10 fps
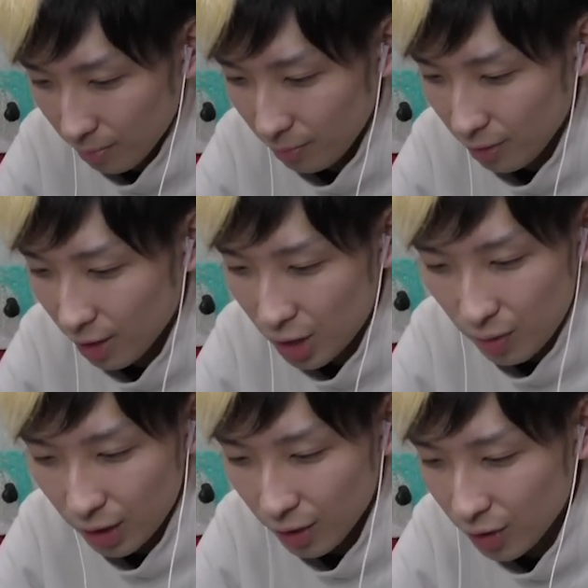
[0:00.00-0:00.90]

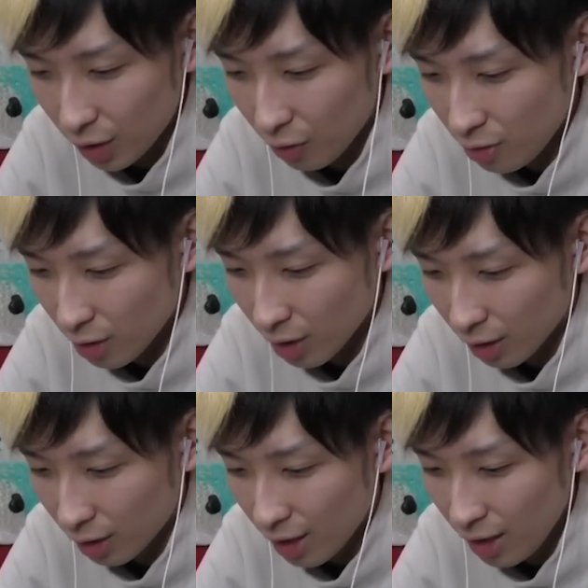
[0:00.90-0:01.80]
昔私が取り付い
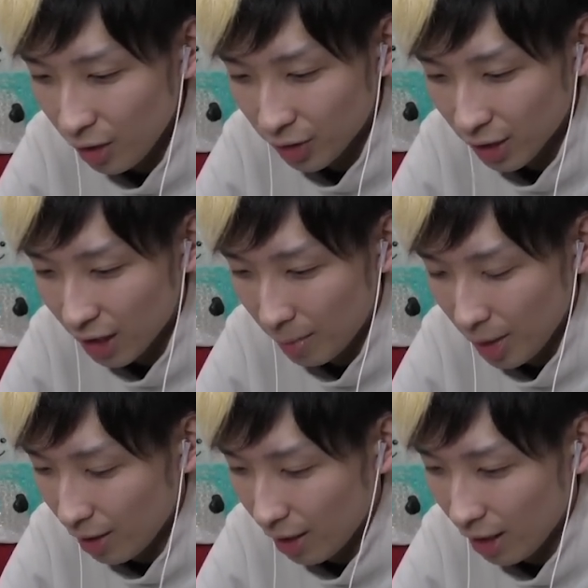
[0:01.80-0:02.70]
た慶之助様
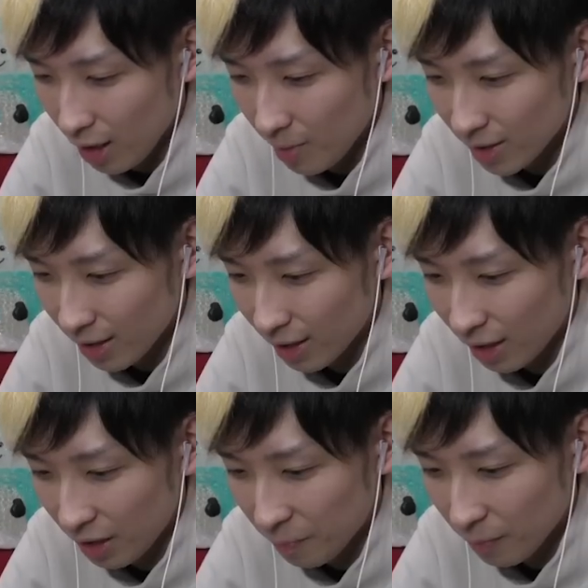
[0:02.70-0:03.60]
ではありません
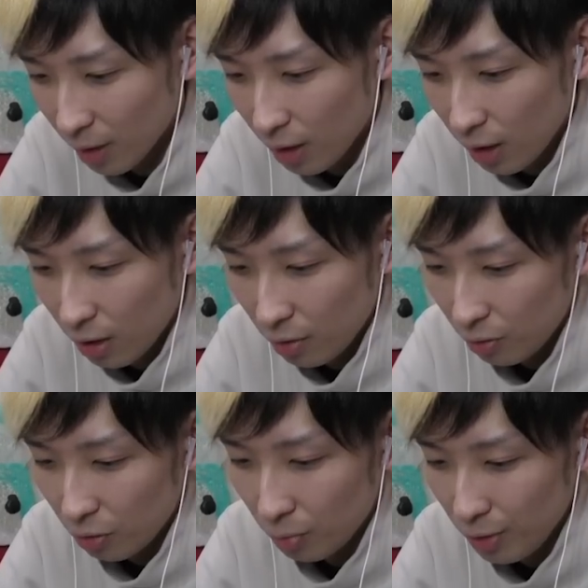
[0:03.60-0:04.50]
か。
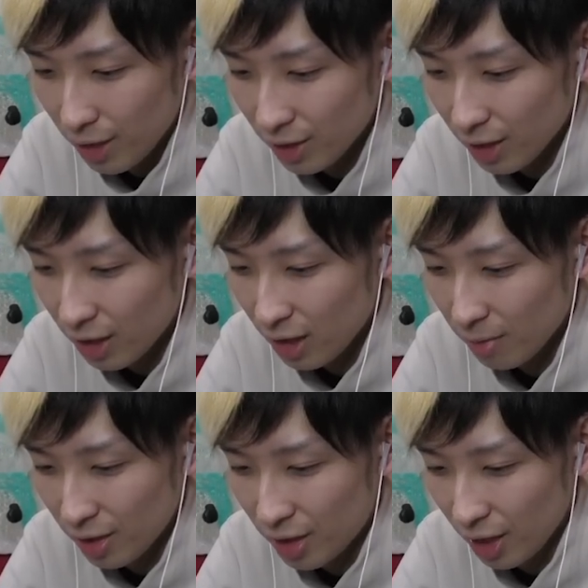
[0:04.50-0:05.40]
思い出して
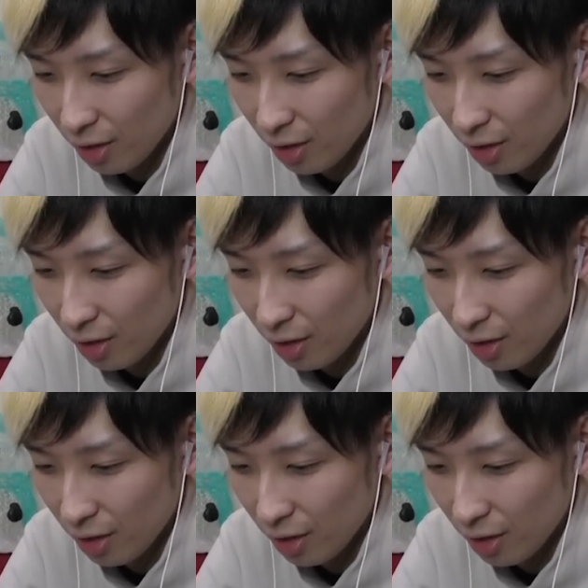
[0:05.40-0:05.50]
きました